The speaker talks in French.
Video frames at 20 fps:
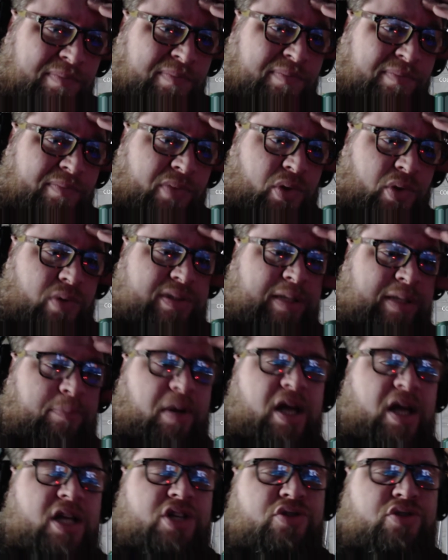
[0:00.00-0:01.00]
Donc, c'est
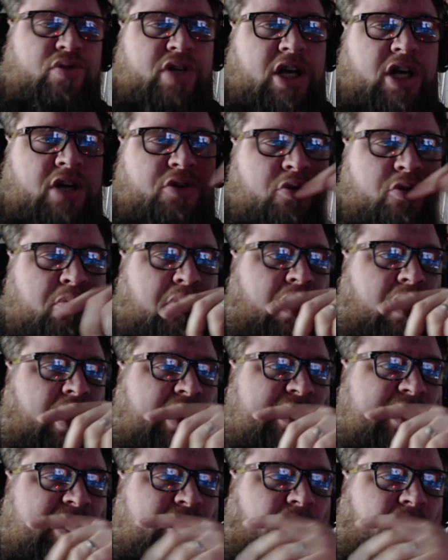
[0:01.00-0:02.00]
pas un journal de bord. Hein,
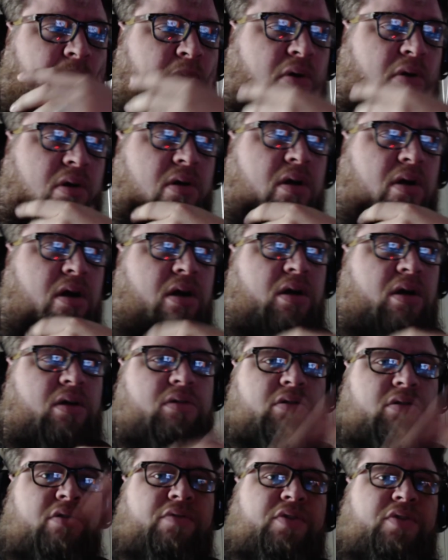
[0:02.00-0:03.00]
c'est vraiment
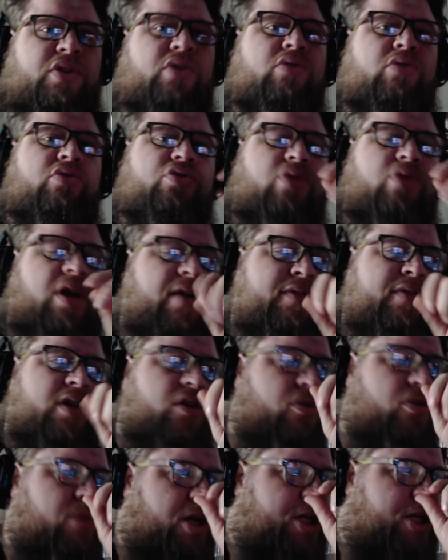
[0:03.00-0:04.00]
une vidéo sur l'avenir
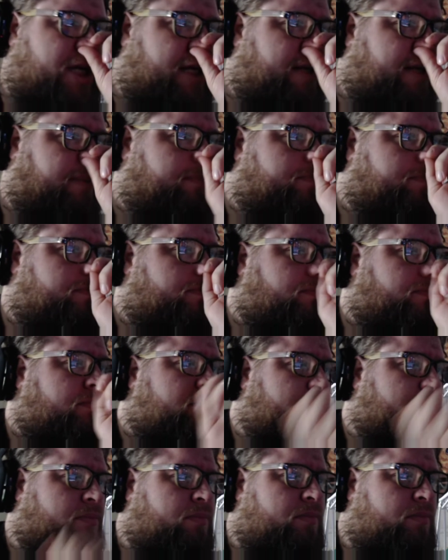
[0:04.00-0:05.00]
de ma chaîne
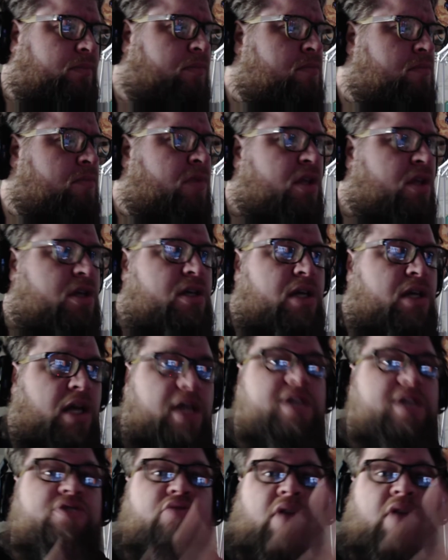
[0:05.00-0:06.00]

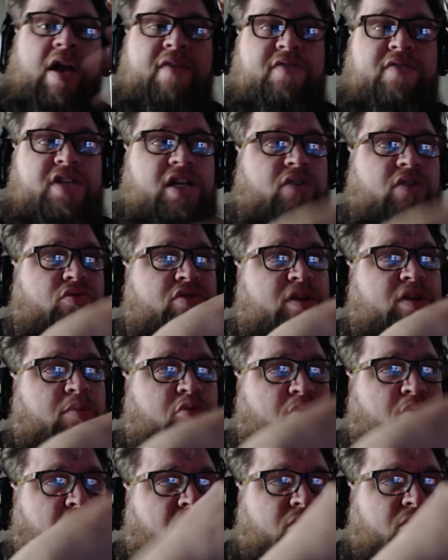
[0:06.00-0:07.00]
et sur l'avenir tout
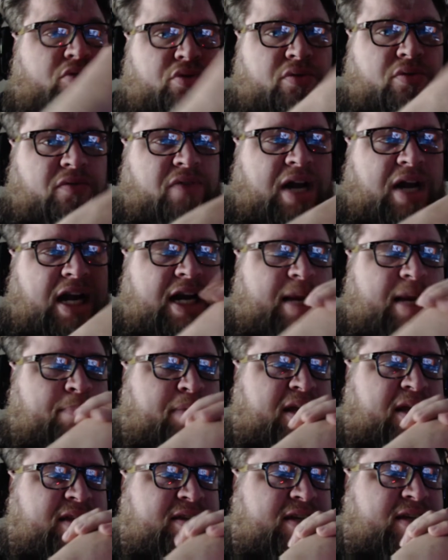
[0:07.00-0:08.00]
simplement de Valhalla
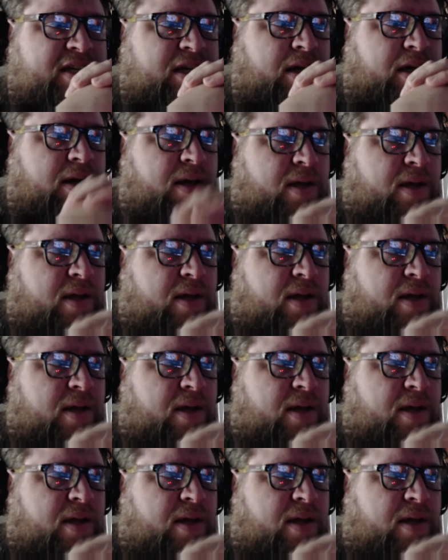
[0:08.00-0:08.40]
Painting.